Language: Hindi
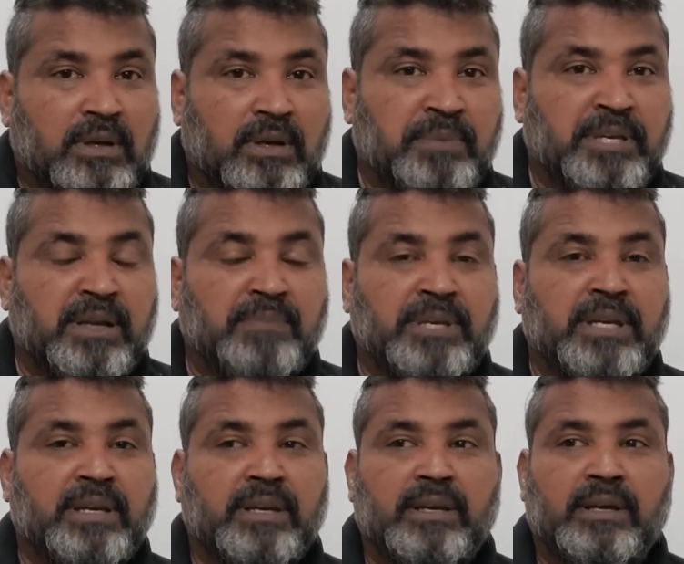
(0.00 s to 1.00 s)
कभी
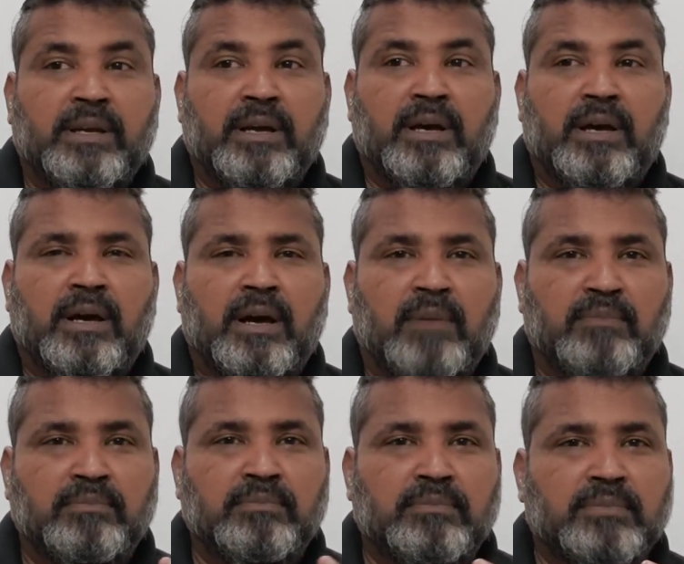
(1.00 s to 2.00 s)
कभी
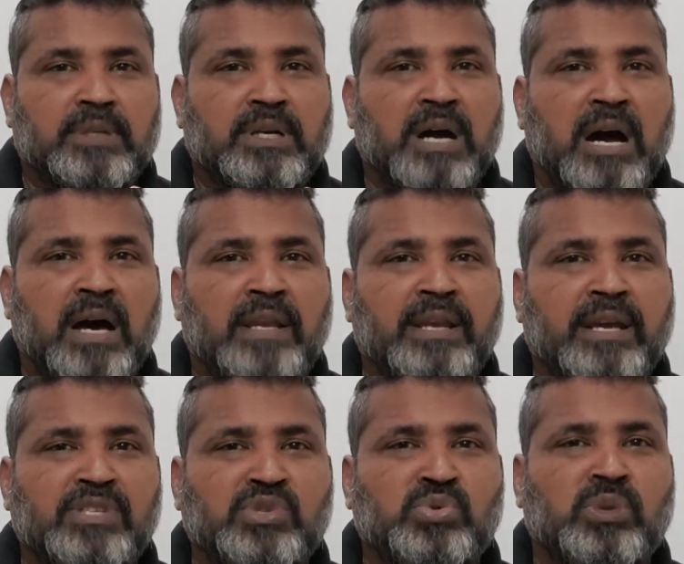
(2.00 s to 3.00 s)
हम
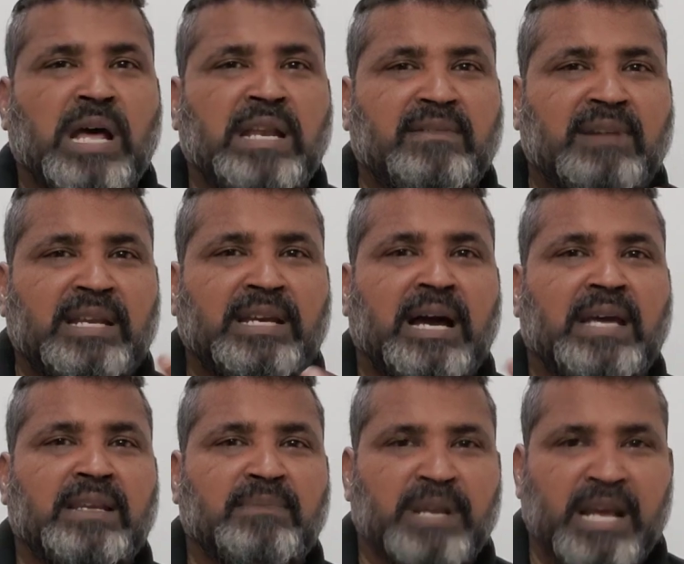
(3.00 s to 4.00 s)
कहानियां सुनाने वाली
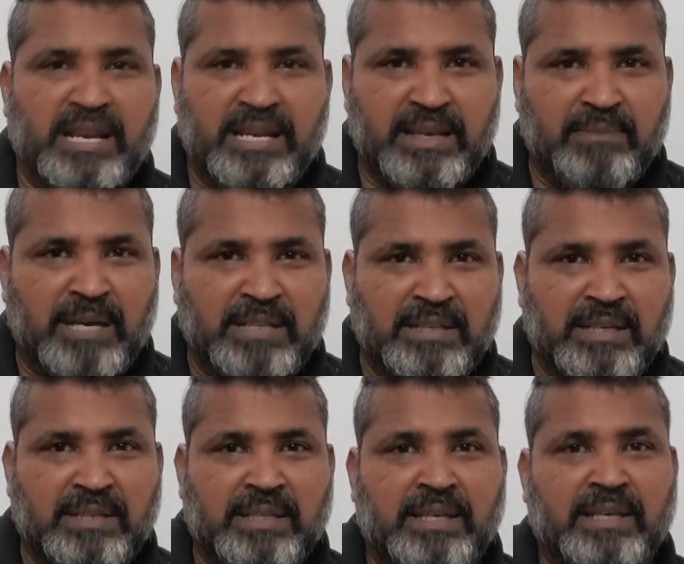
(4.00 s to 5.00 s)
कहानी बनाने की बात
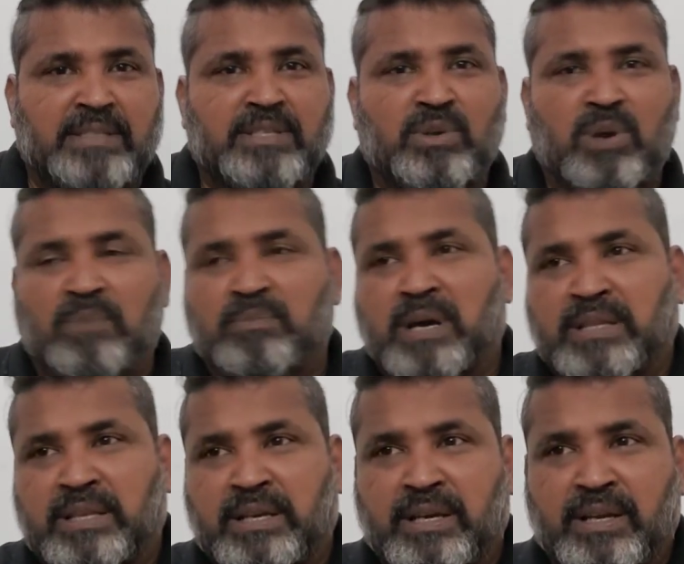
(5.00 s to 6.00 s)
करते हैं कि चलो हम
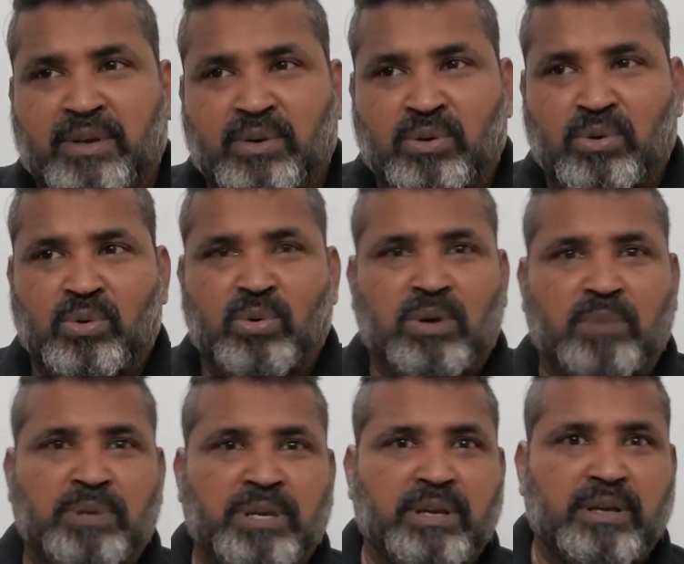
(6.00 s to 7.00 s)
बातें करें और लोग
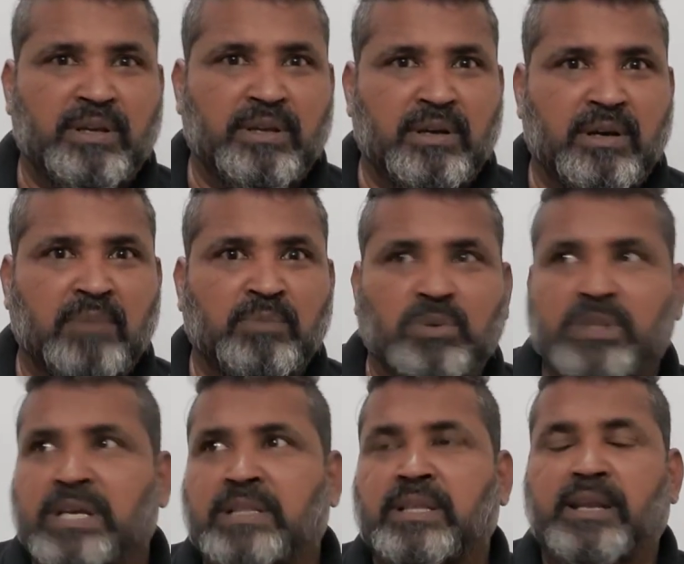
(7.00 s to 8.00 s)
अभी हमको
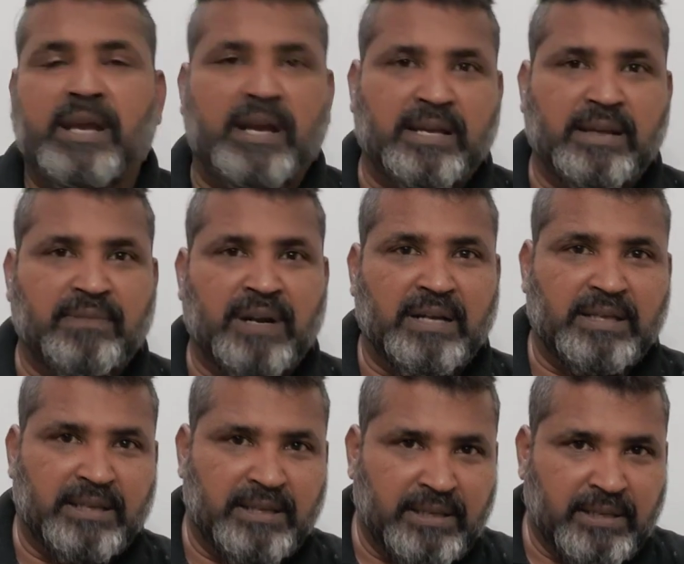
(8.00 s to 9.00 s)
देखते रहे आंखें फाड़
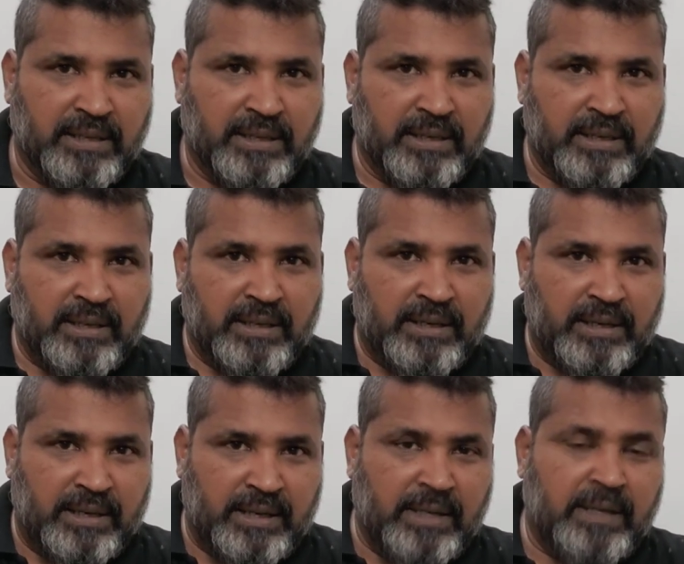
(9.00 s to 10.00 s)
के
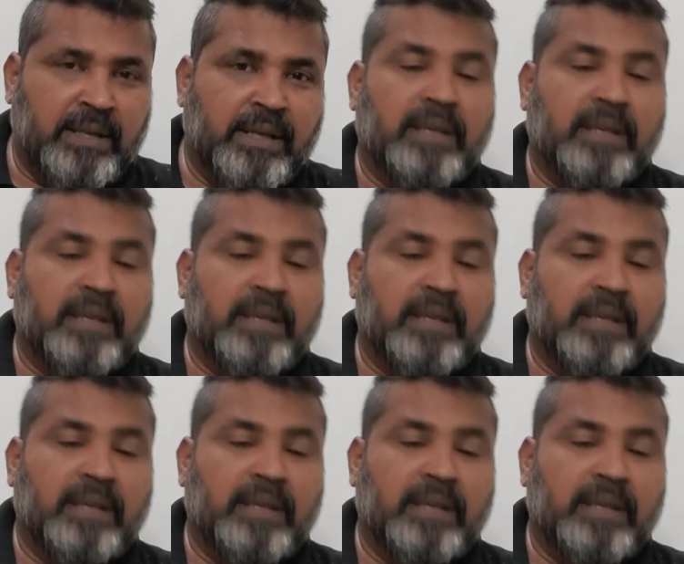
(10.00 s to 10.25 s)
लेकिन